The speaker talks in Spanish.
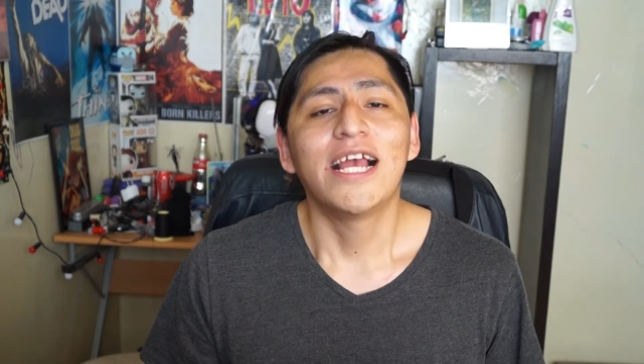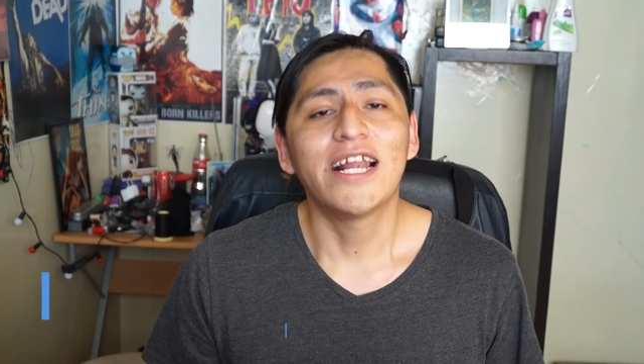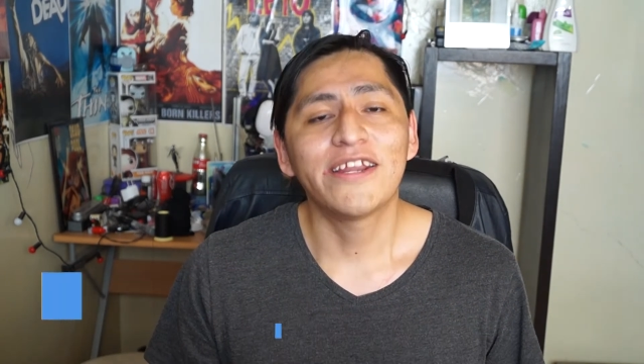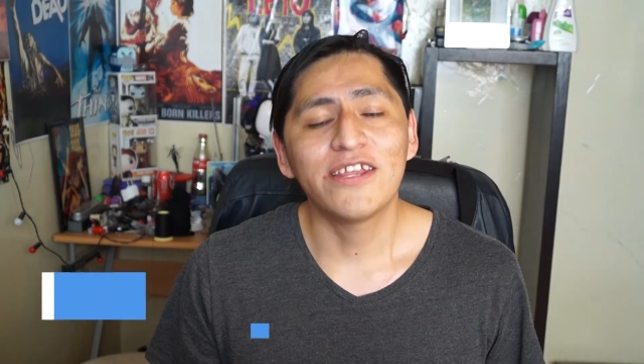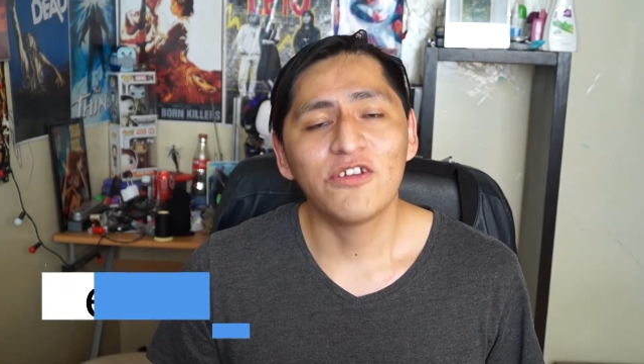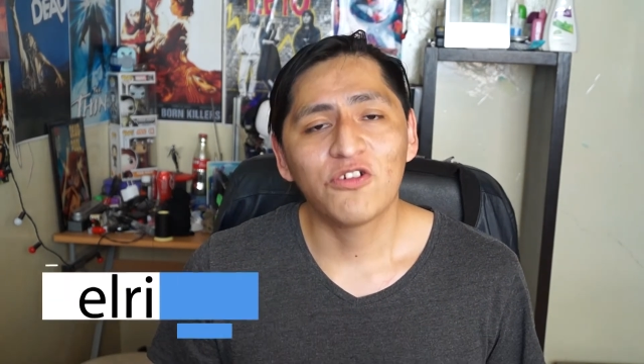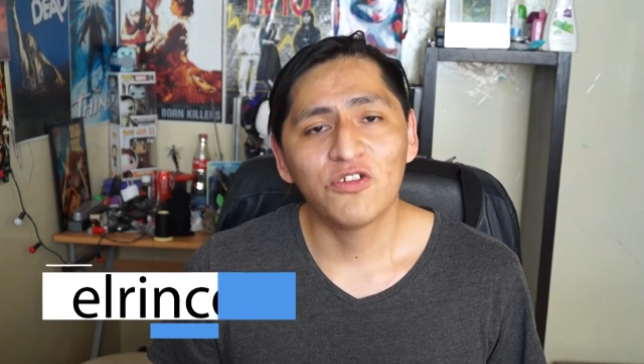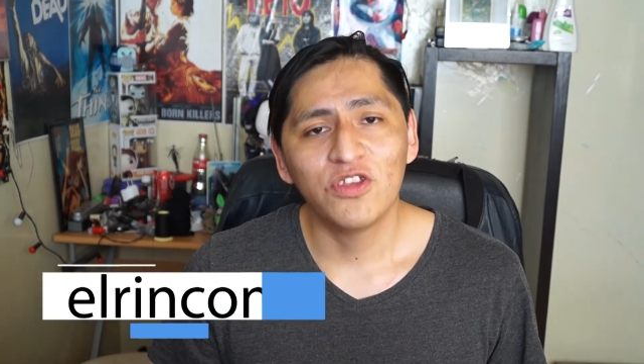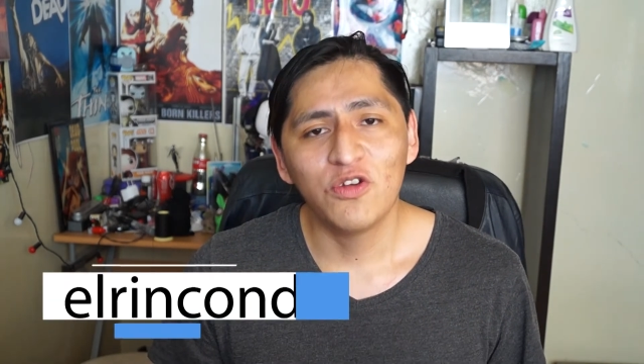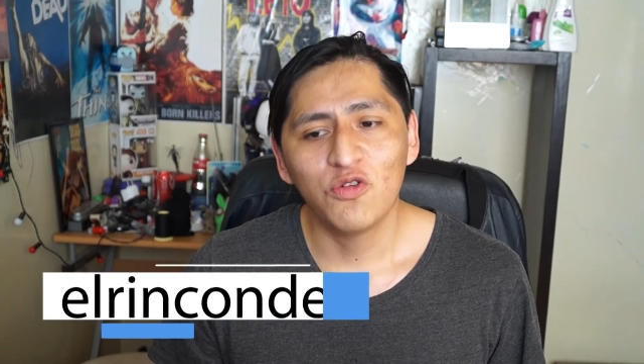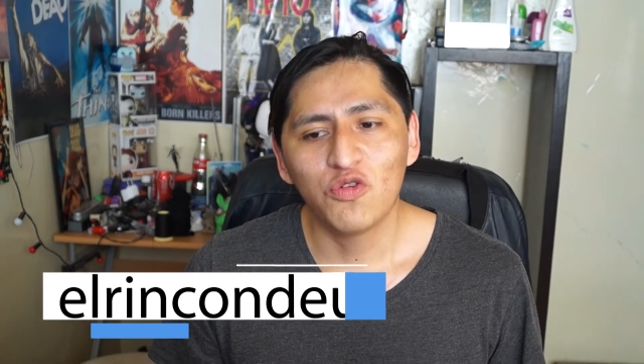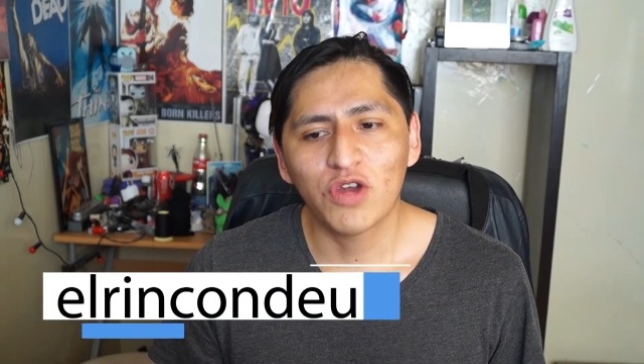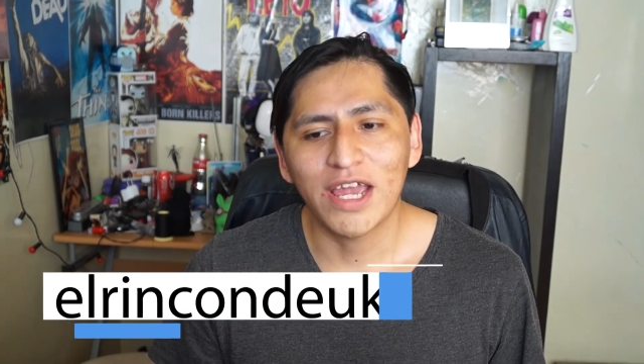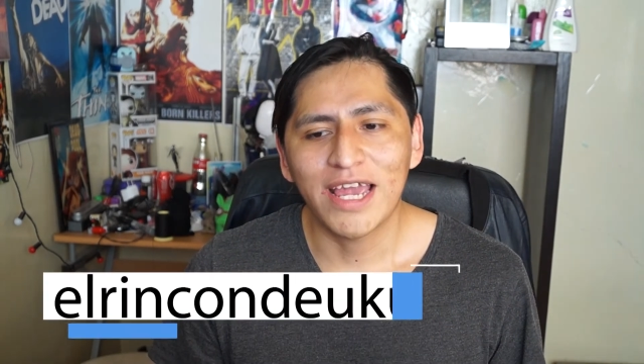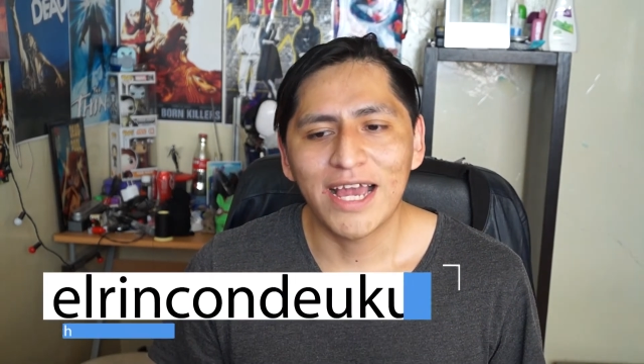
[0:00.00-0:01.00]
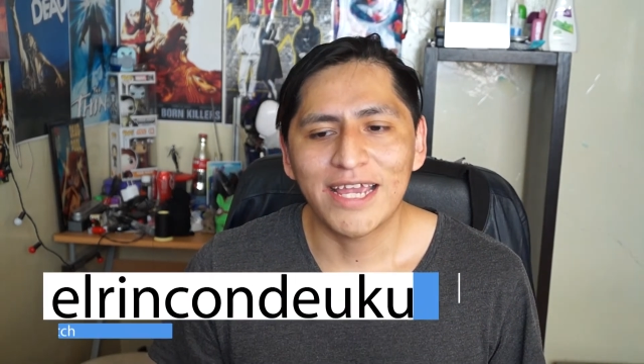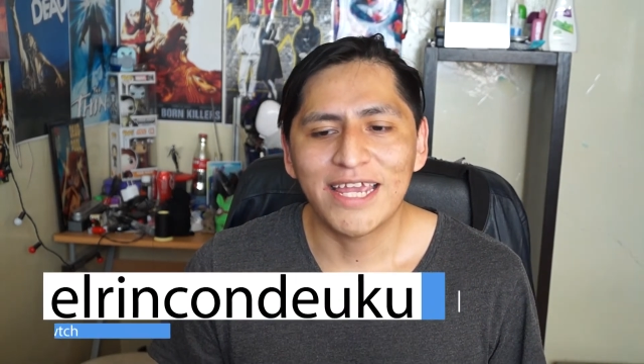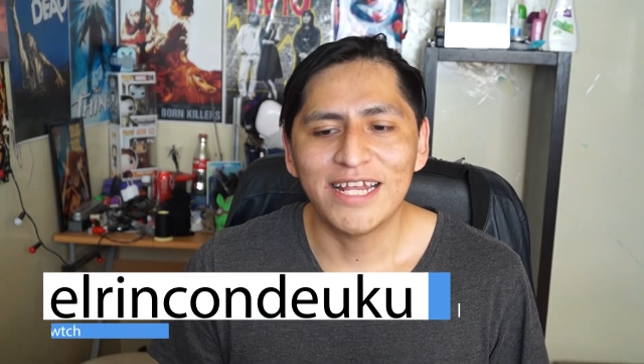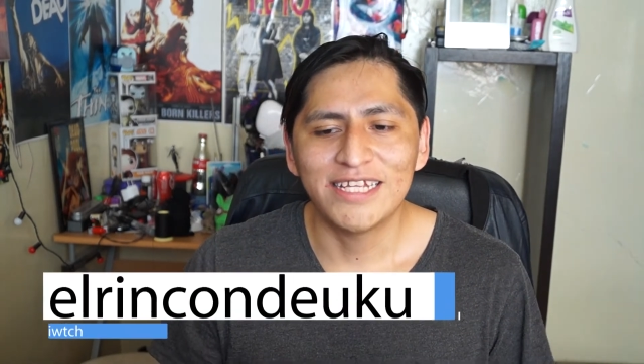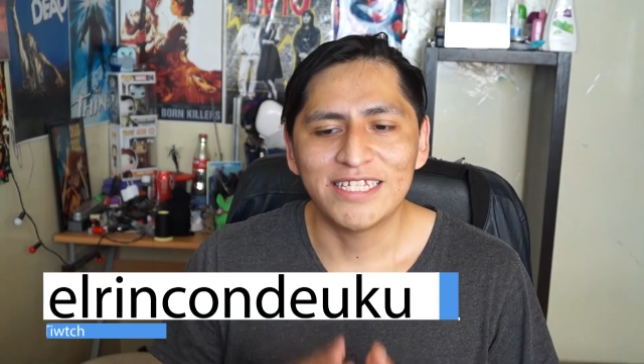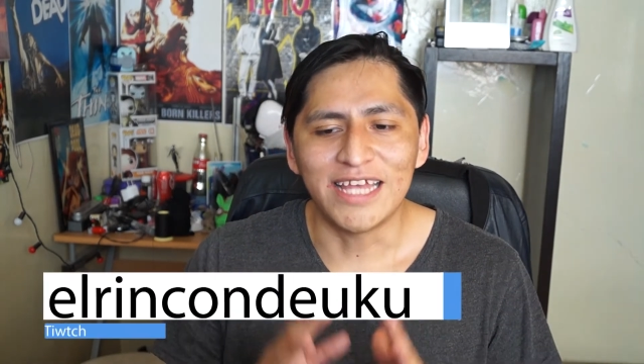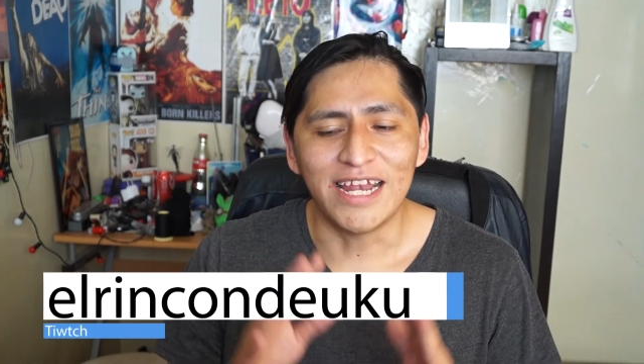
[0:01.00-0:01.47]
El Rincón de Goku que
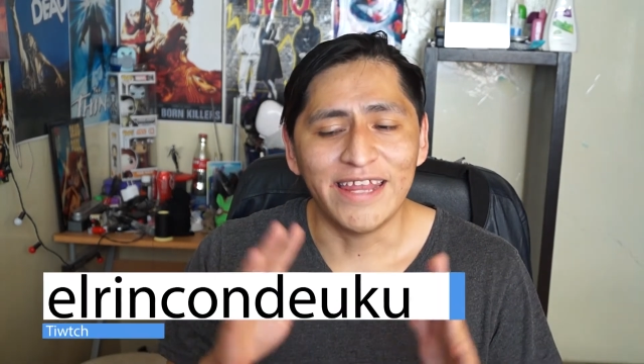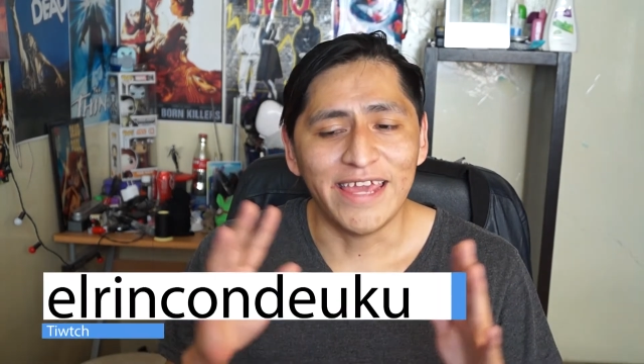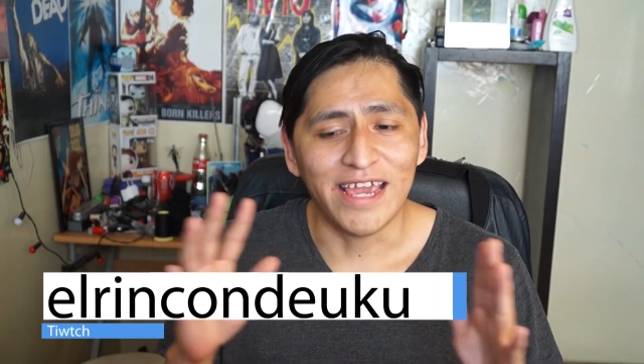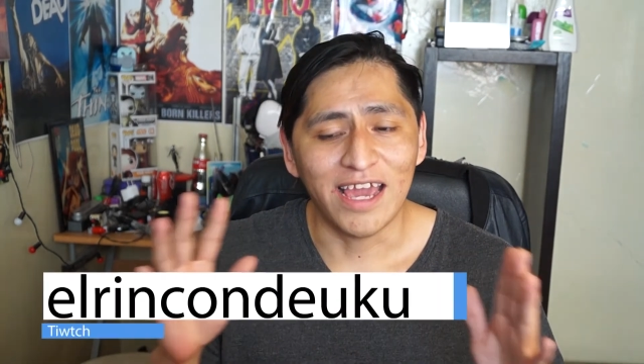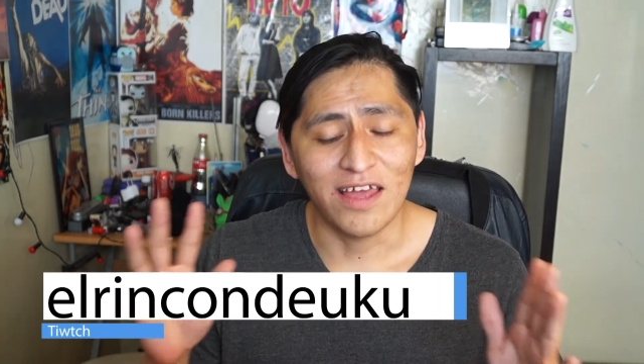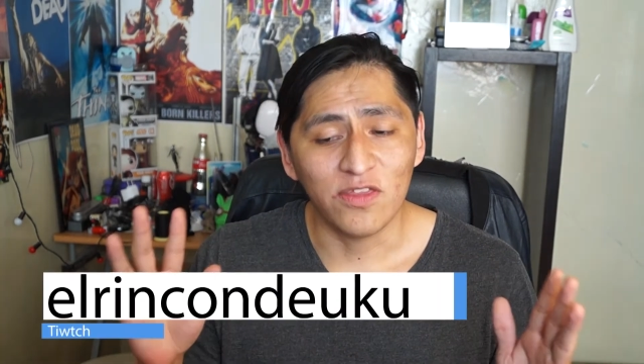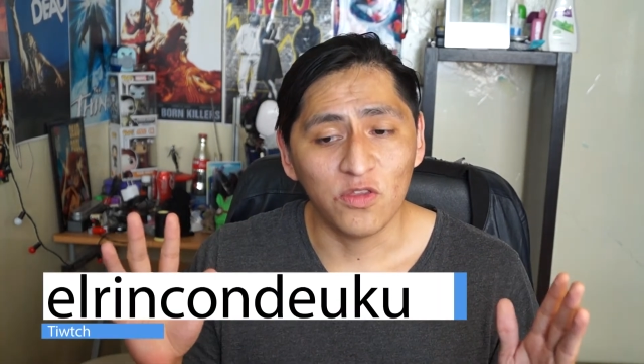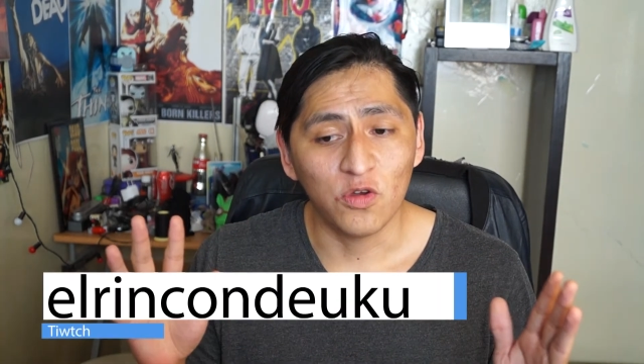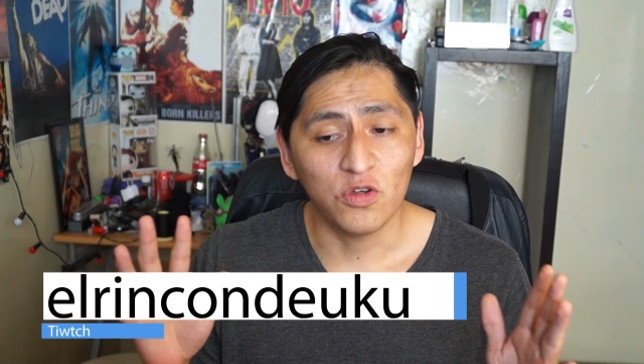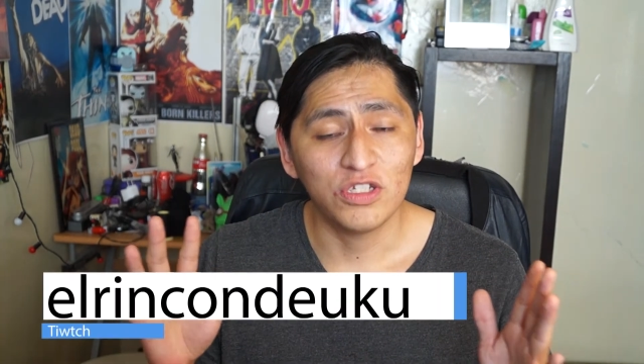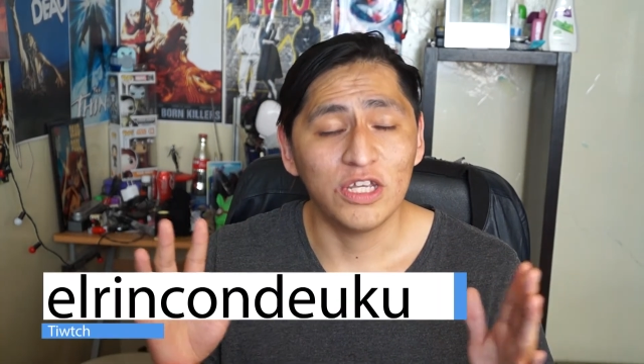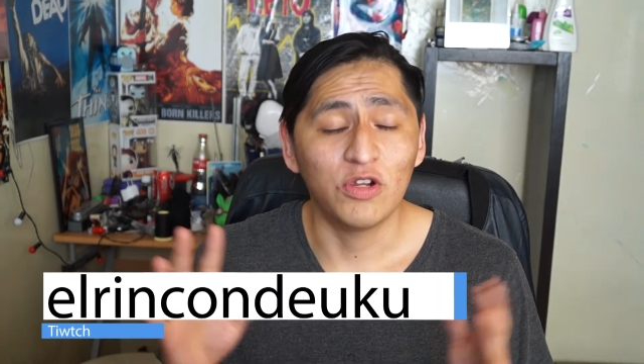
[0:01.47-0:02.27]
aquí les estaré dejando,